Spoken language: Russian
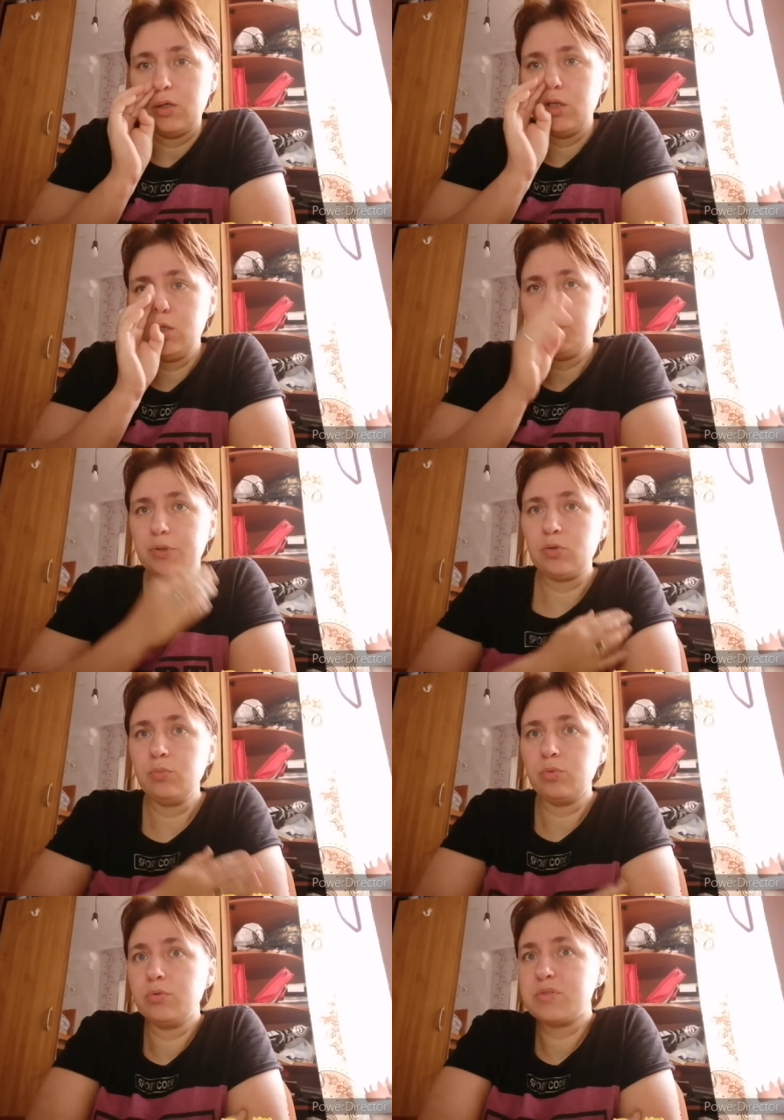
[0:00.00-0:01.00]
И
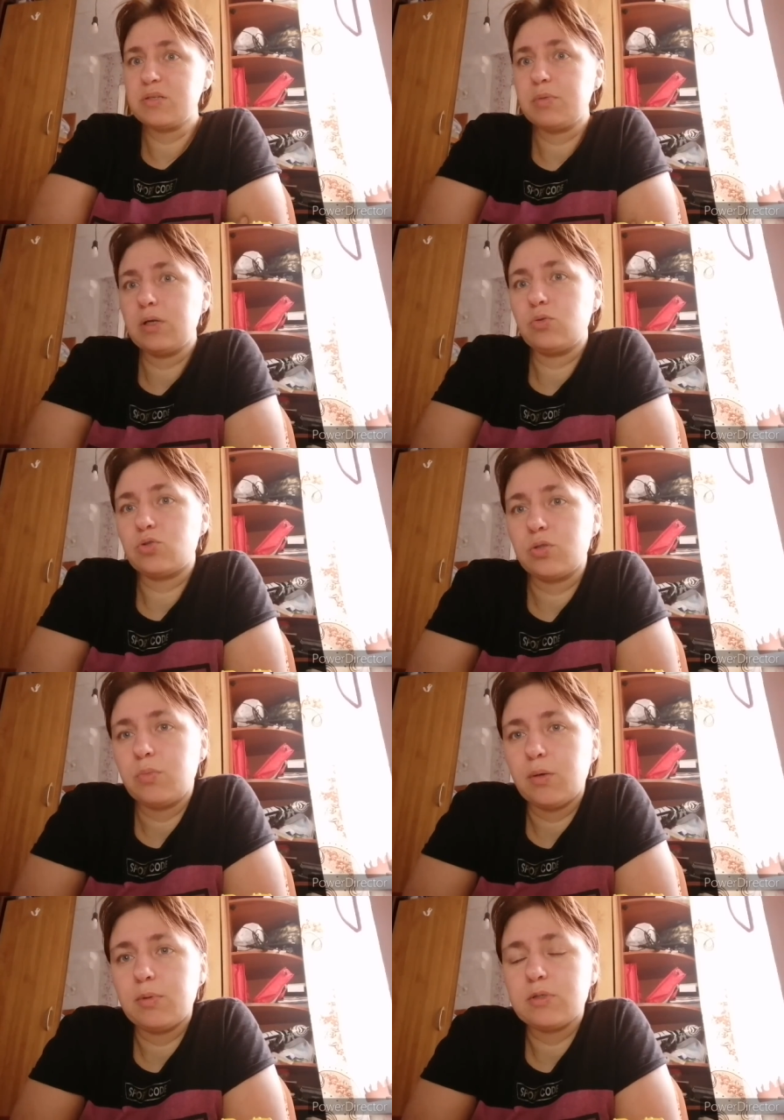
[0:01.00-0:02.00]
потом будем собирать уже
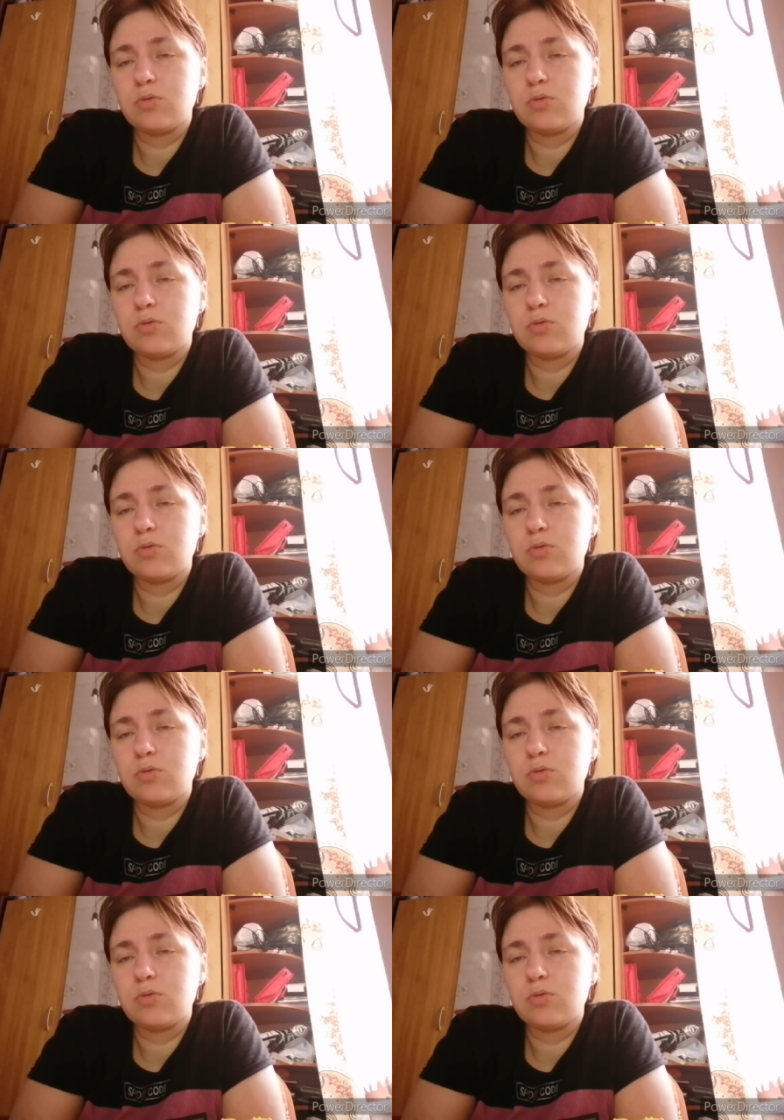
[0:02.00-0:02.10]
мебель.